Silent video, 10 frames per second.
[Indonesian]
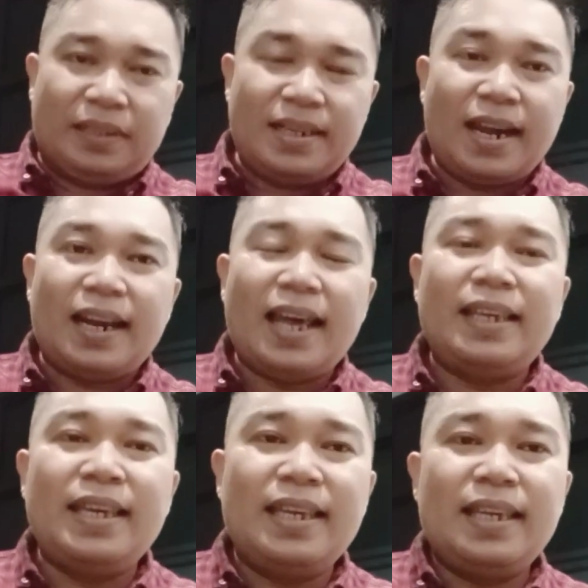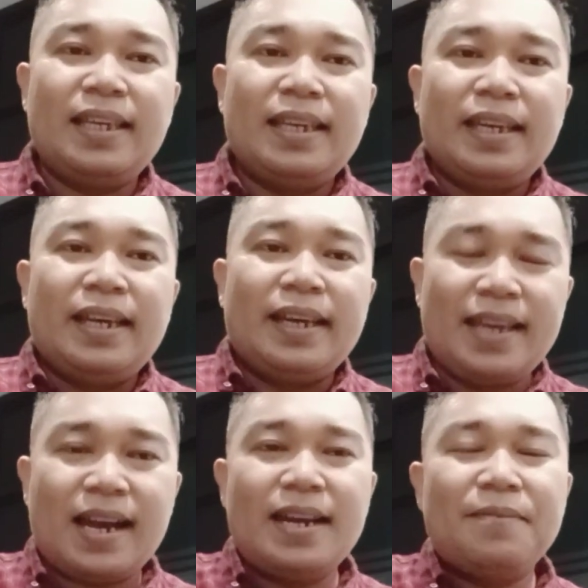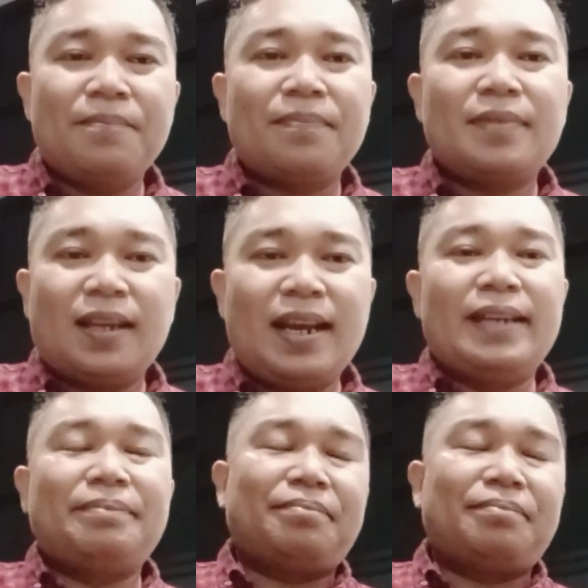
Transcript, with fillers: tidak ada lagi. Iya kan? Nah,